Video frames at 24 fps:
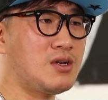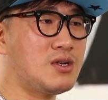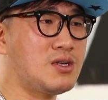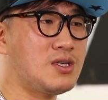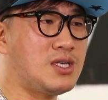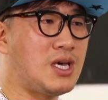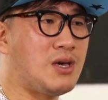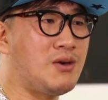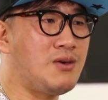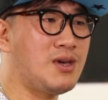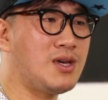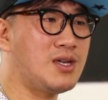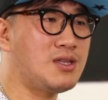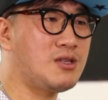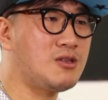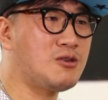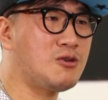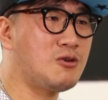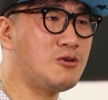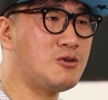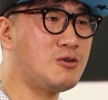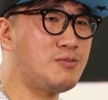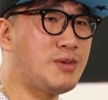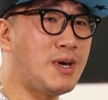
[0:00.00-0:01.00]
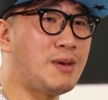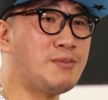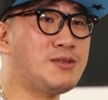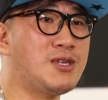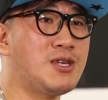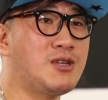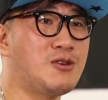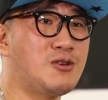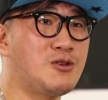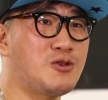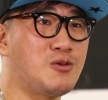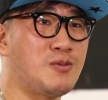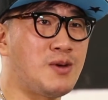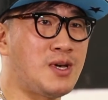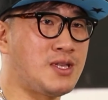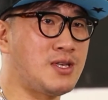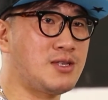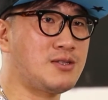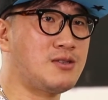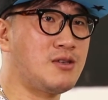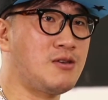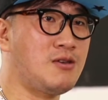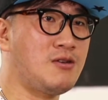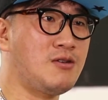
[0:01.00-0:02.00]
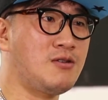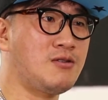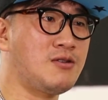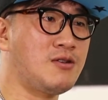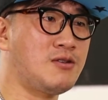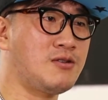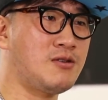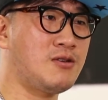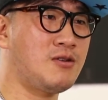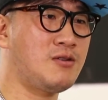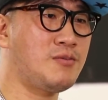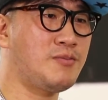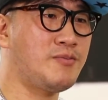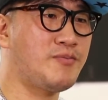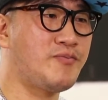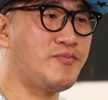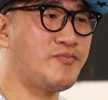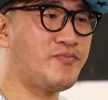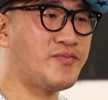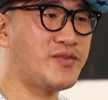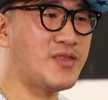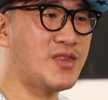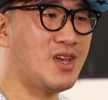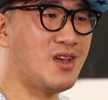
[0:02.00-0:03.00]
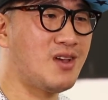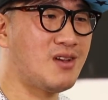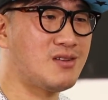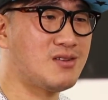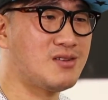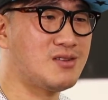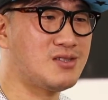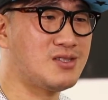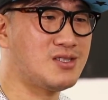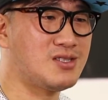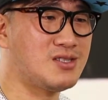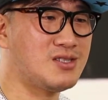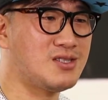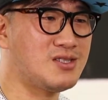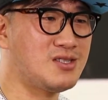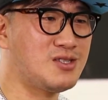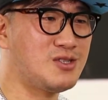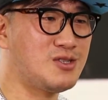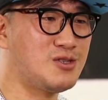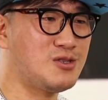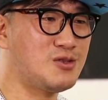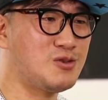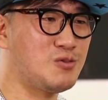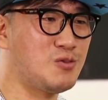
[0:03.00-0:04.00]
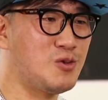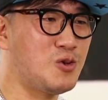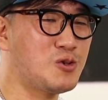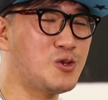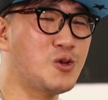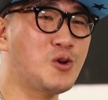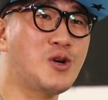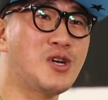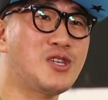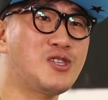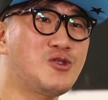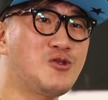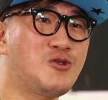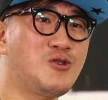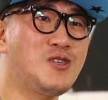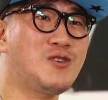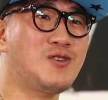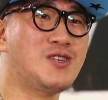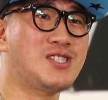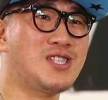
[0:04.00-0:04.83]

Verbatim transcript: 그 야외 같은 경우는 밤 촬영이 또 많았어요. 그래서 그 좀 혹독한 추위와